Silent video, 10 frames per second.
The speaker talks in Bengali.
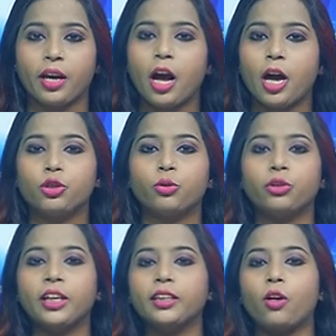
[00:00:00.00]
আর
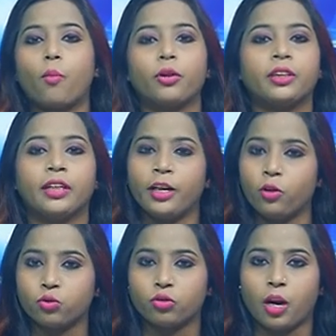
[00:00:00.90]
শুরুতেই যে খবরের দিকে
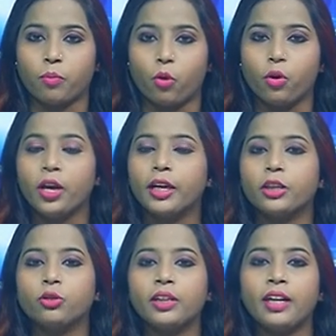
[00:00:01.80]
নজর রাখবো
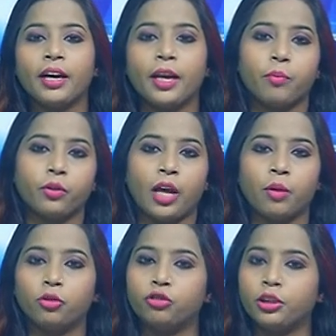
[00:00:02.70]
কিছুদিন আগেই প্রধানমন্ত্রী